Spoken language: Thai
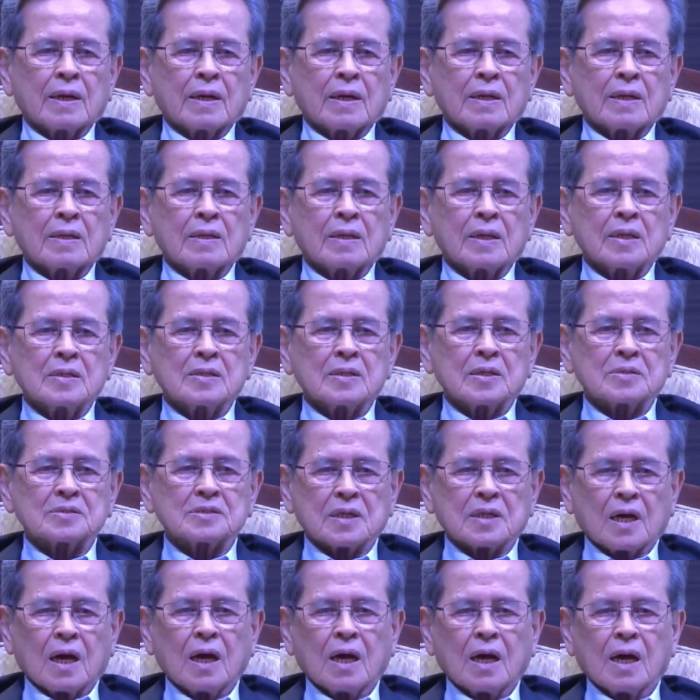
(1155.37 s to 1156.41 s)
ที่จะส
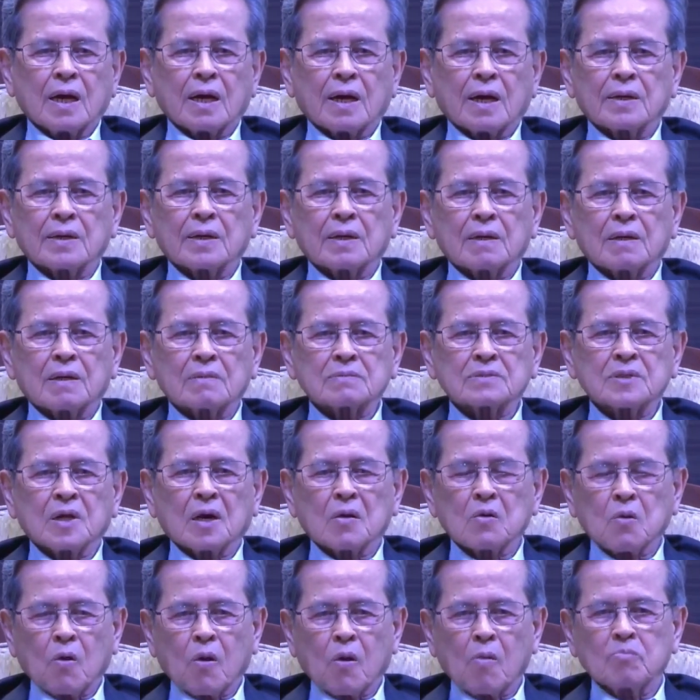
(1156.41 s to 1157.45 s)
ร้างสังค
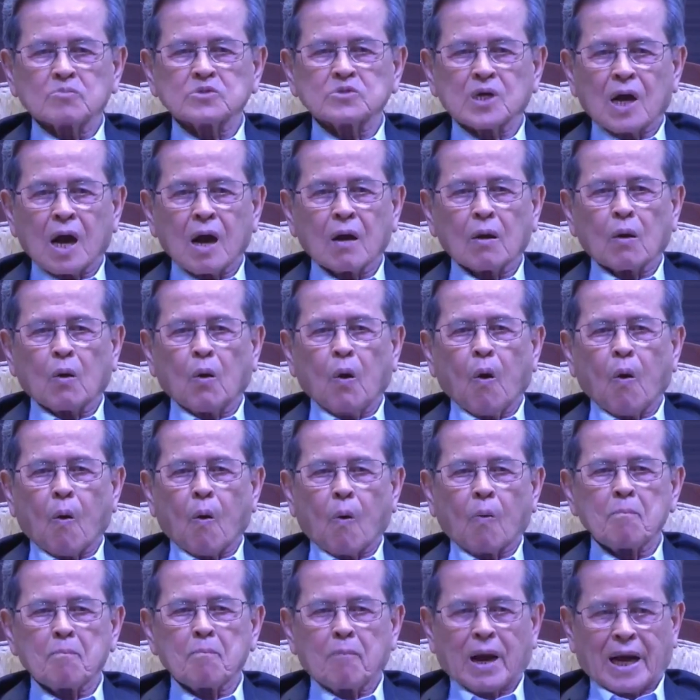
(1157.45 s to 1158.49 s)
มสร้างโลก
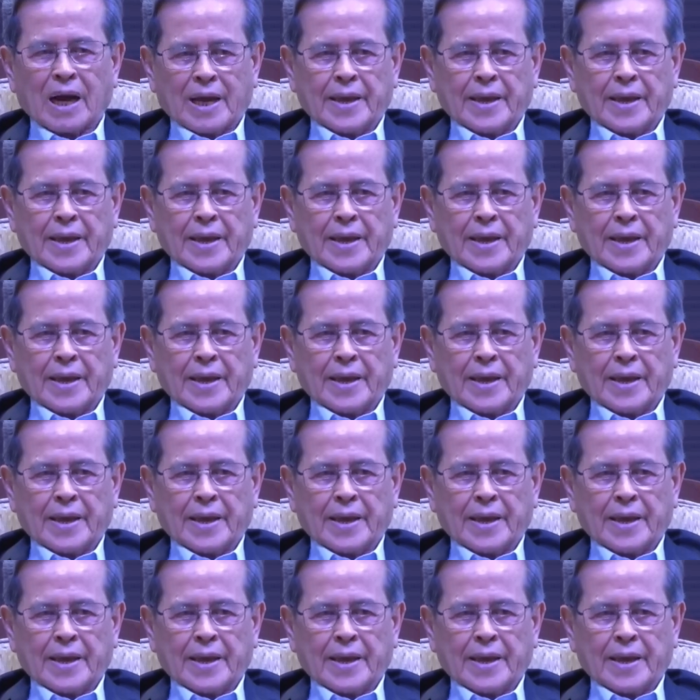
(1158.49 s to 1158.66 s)
ใหม่